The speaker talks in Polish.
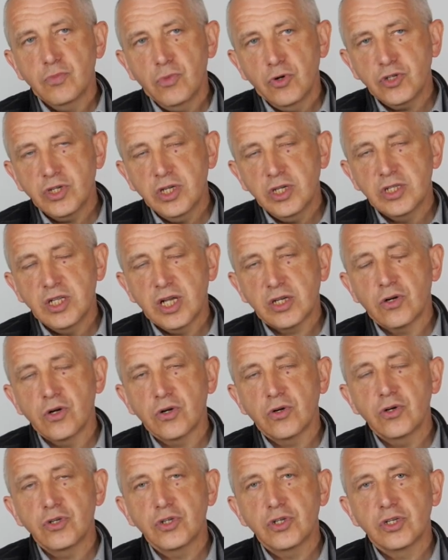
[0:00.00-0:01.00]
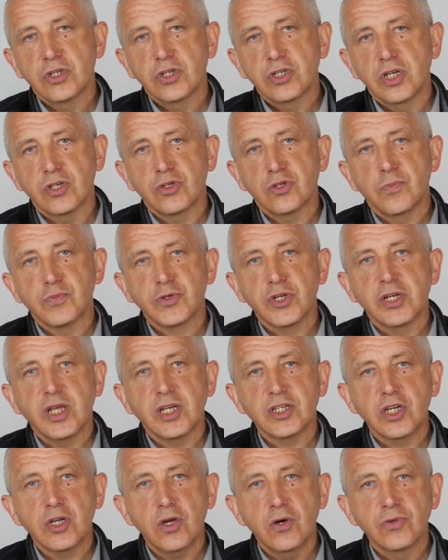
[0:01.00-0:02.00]
może dla kogoś jest to
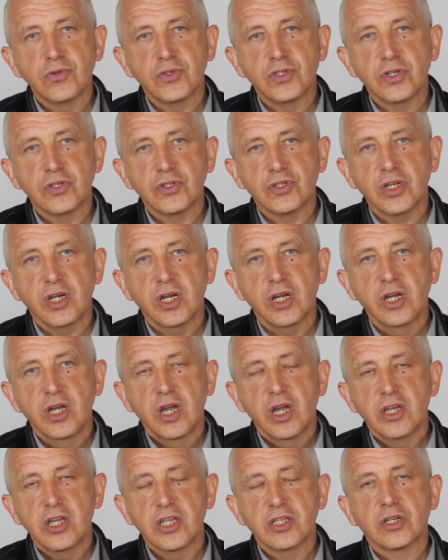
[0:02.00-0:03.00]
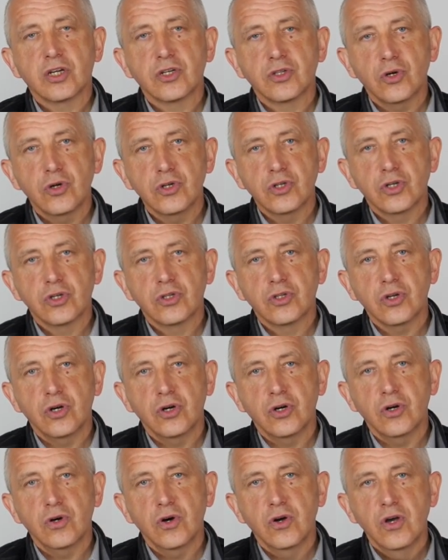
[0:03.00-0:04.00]
przerażające, że jest ktoś,
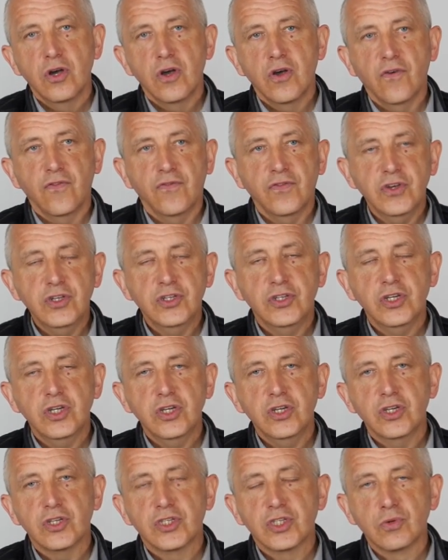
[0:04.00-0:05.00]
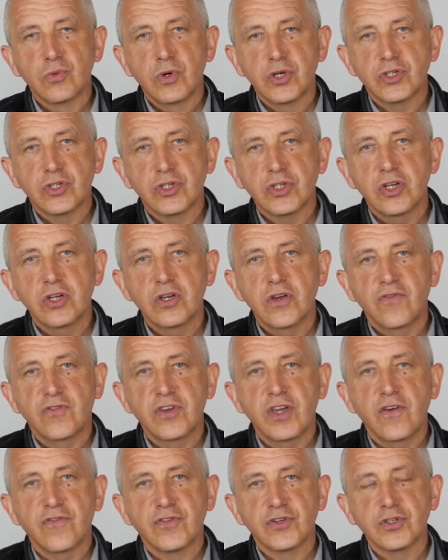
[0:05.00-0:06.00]
kto widzi, słyszy,
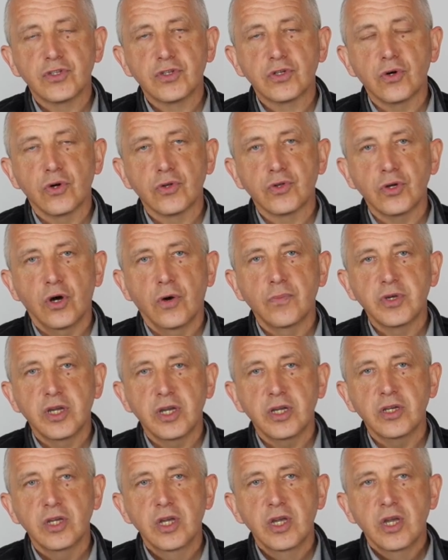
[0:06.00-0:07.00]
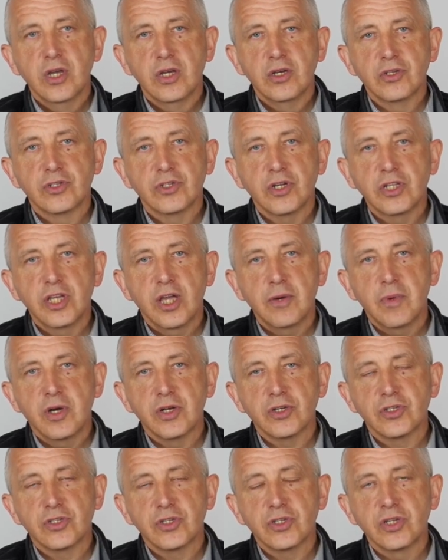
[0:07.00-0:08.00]
wie wszystko o tobie, że nie
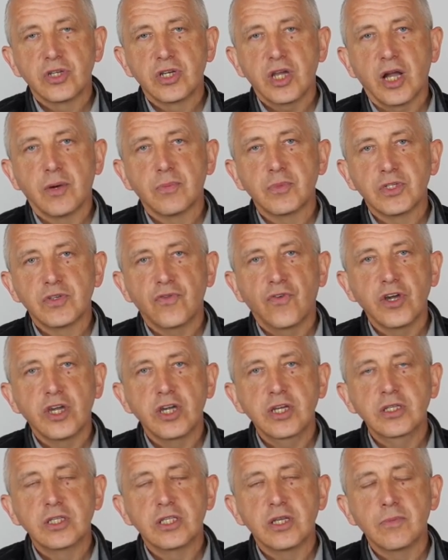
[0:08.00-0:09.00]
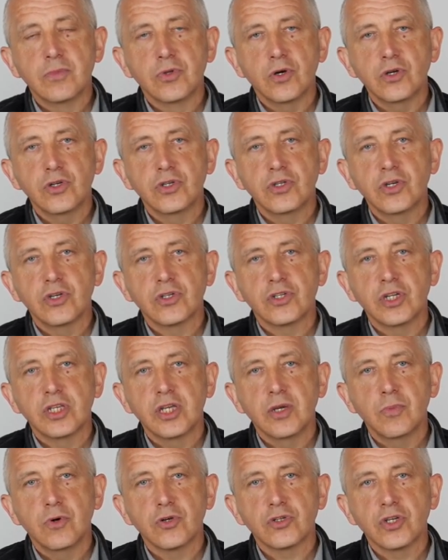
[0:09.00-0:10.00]
masz jakby swojej intymności, że
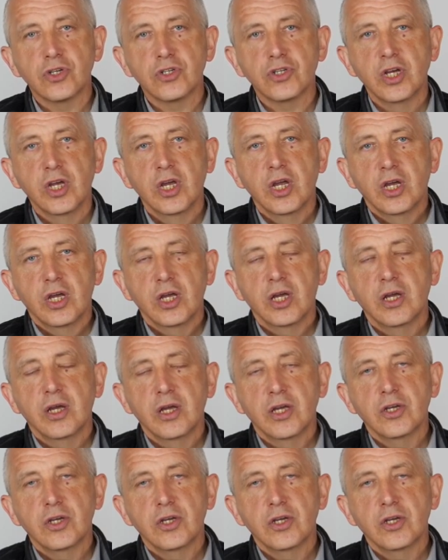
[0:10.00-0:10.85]
nie możesz e,